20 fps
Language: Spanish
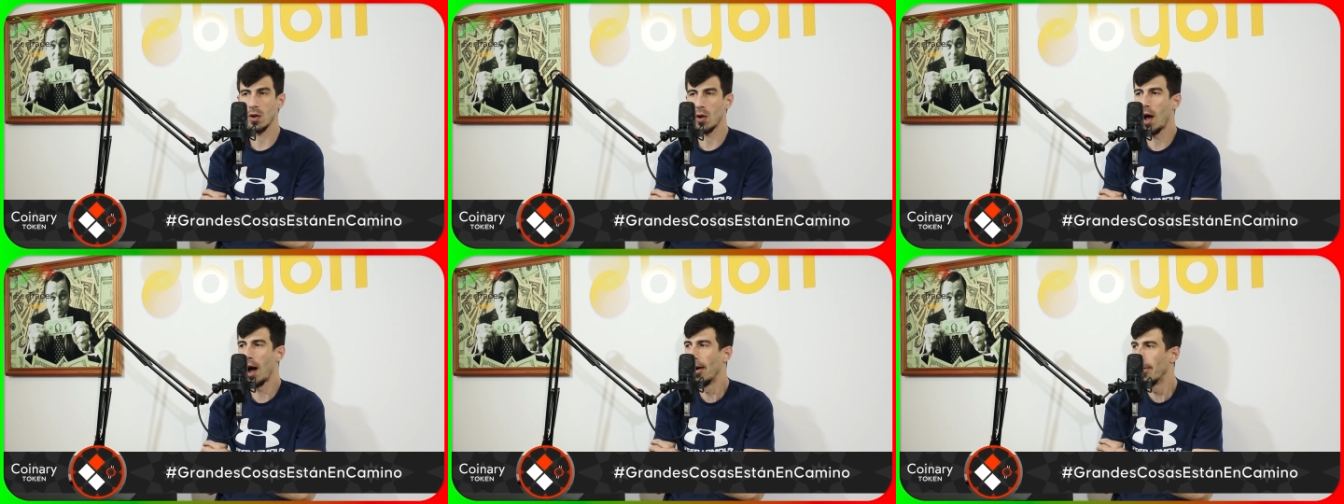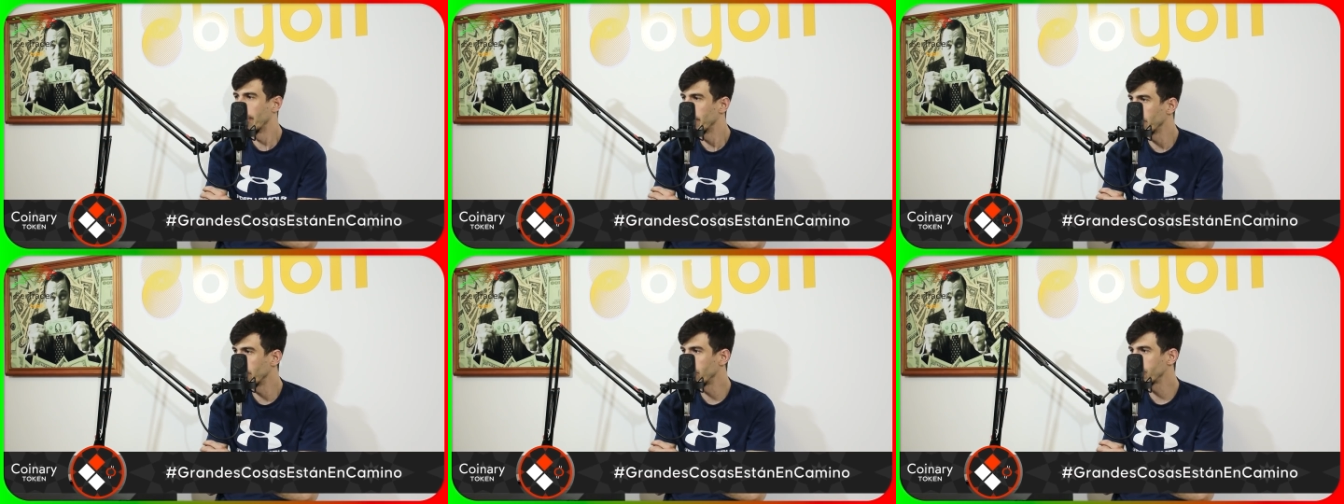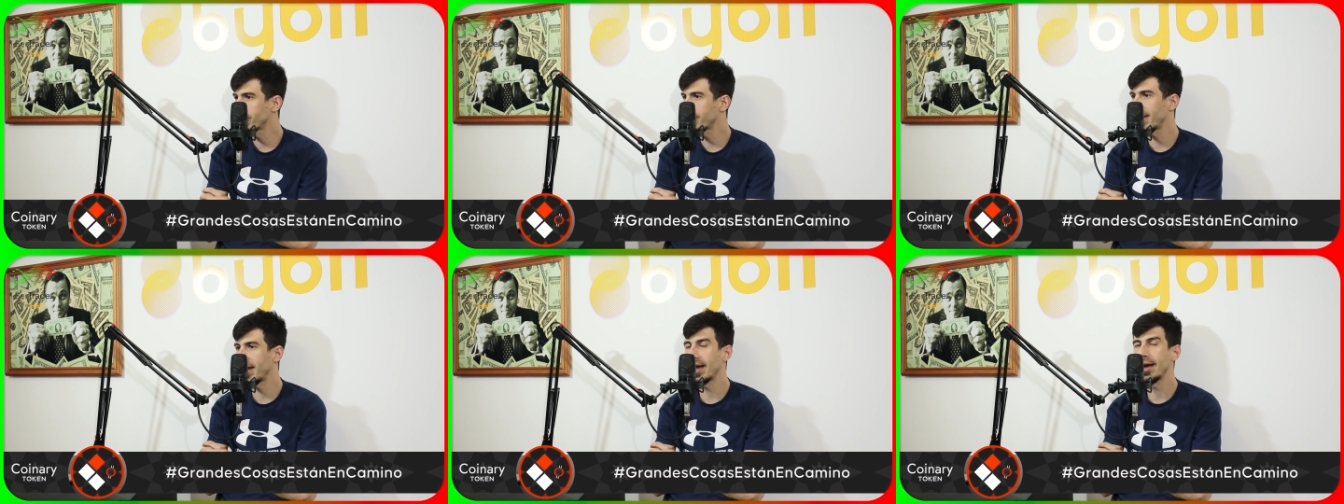Abro
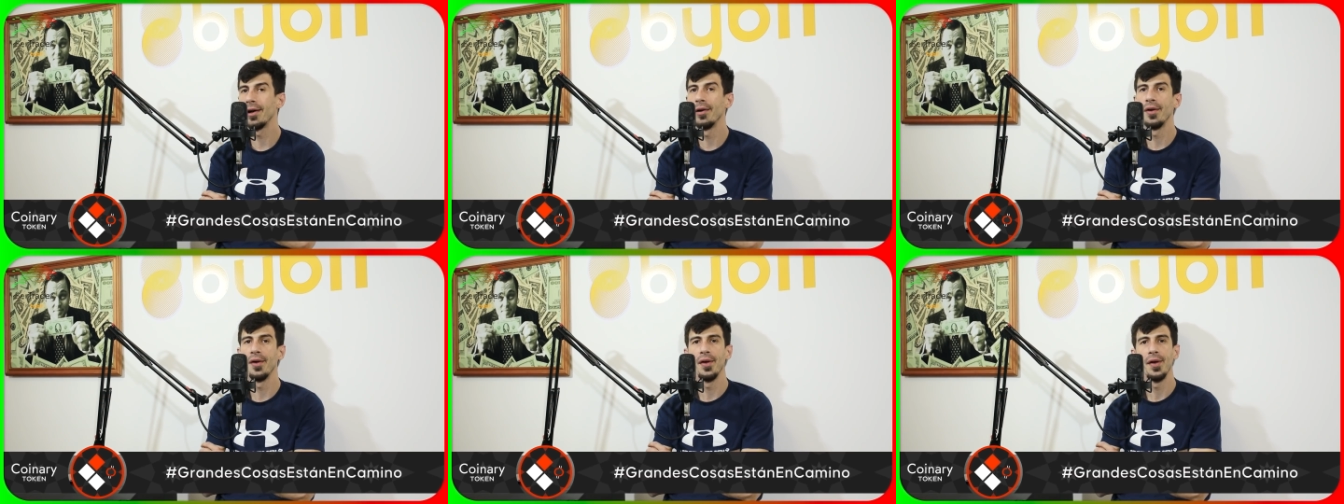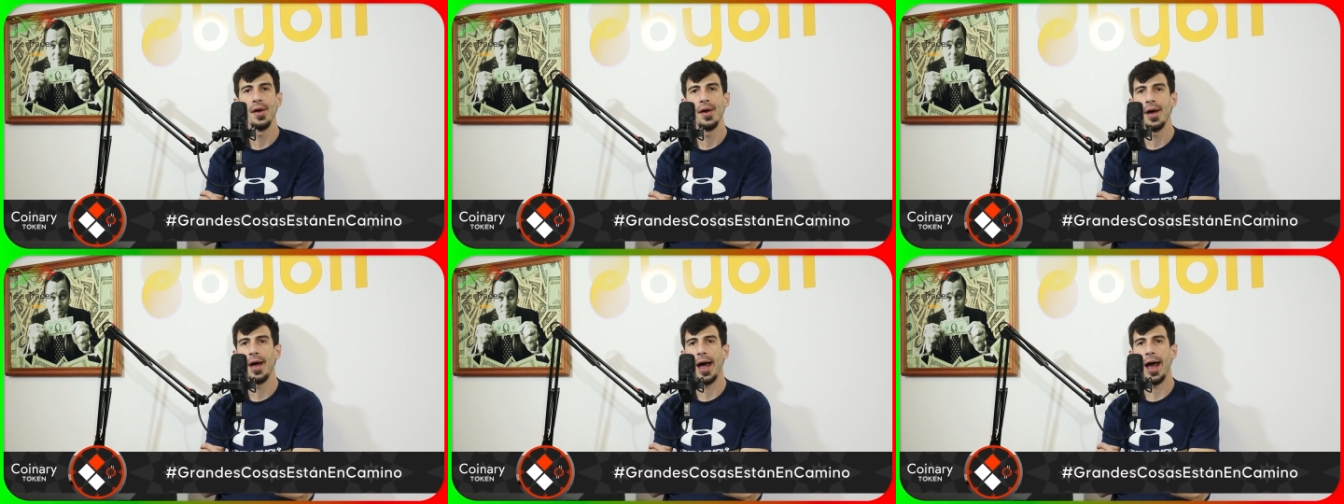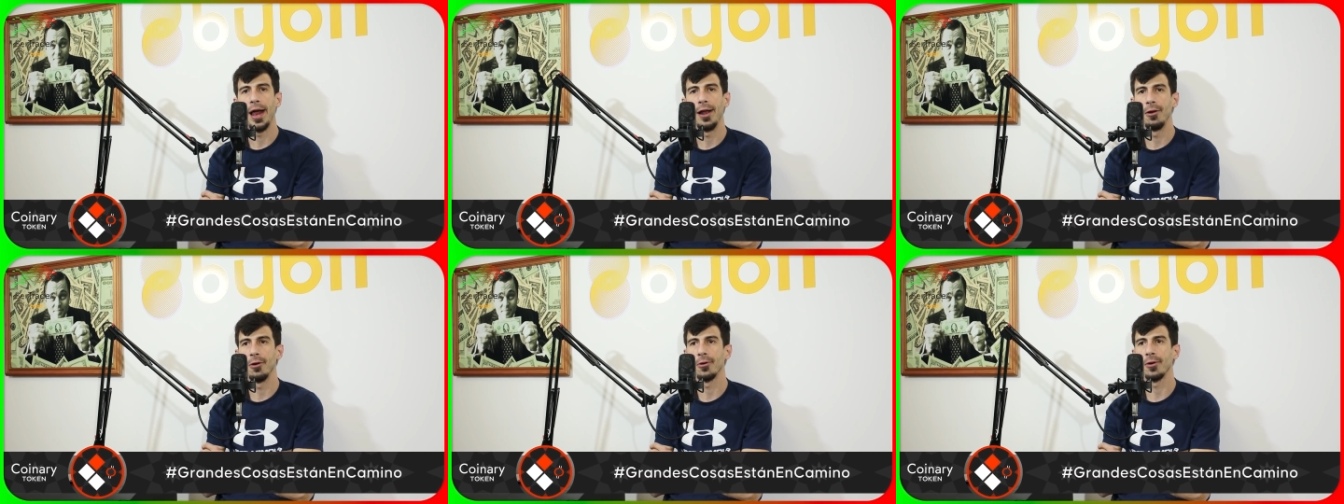otra,
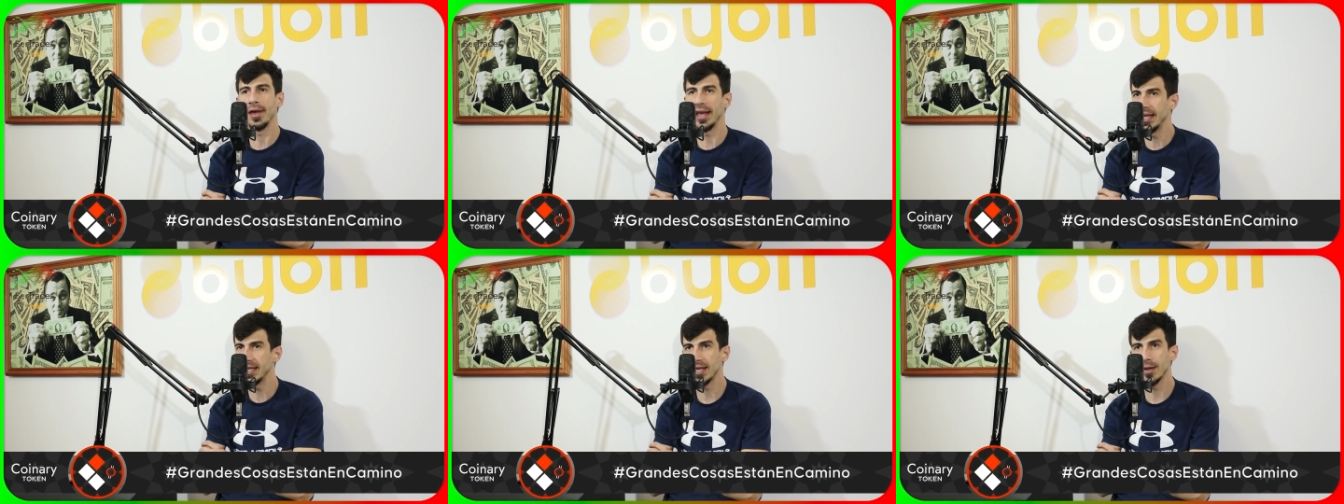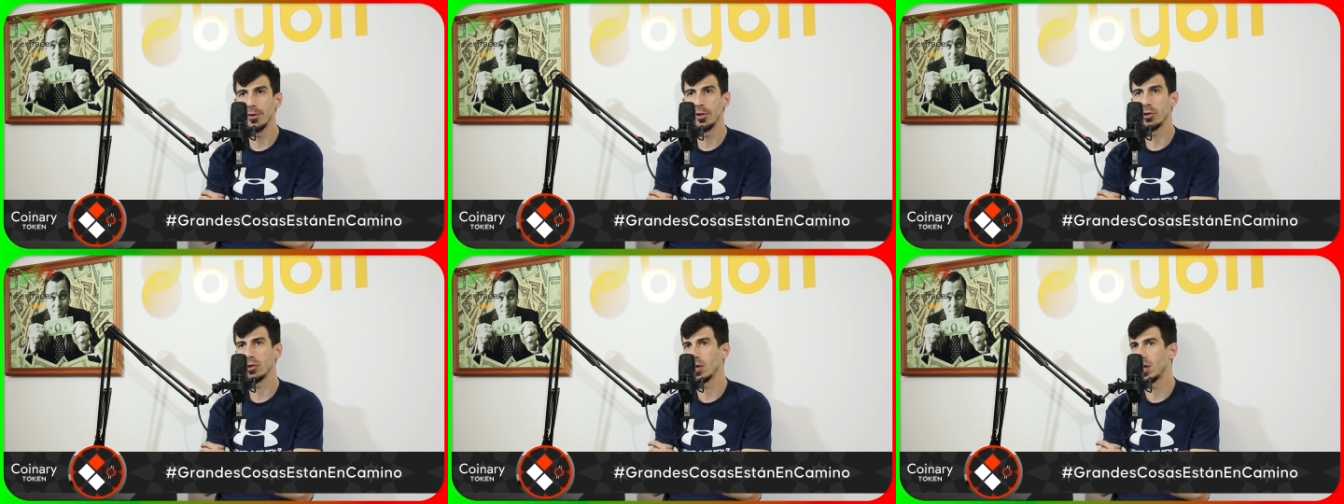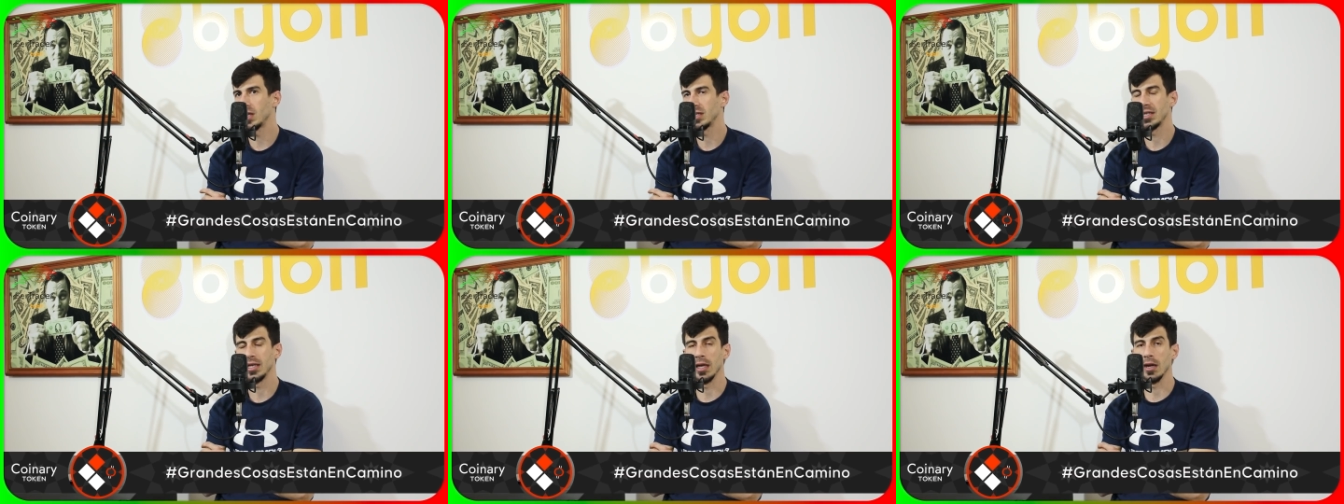a los 15 minutos
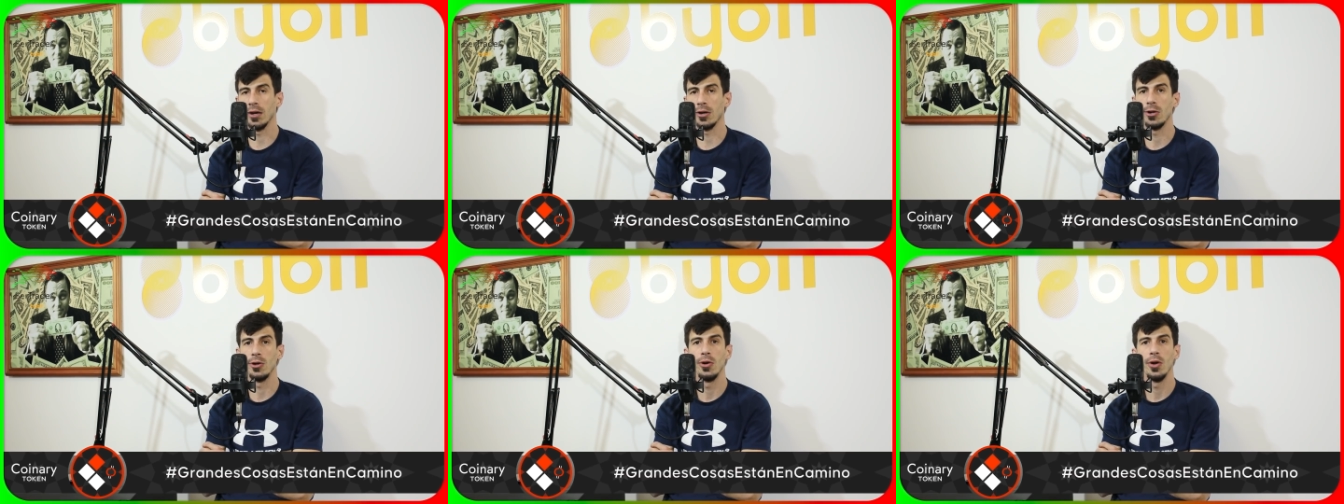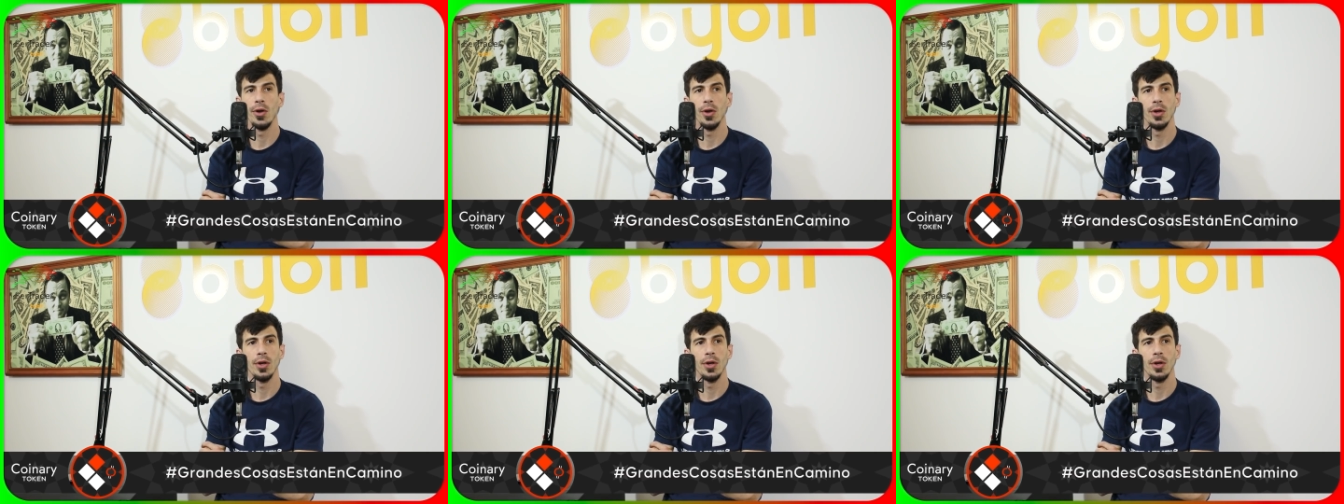la cierro.